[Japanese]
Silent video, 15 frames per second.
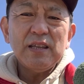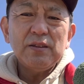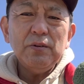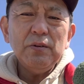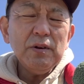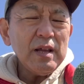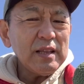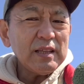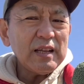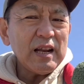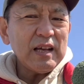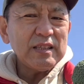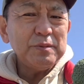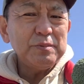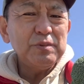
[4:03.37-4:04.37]
どうやった
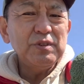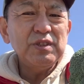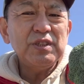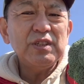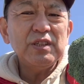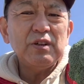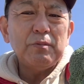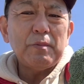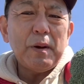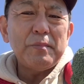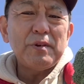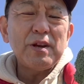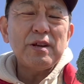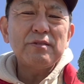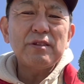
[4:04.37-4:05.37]
ら自分自身を
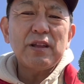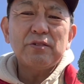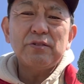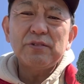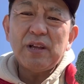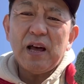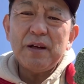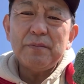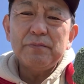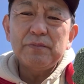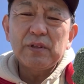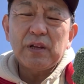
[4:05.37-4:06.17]
守れるだろうな、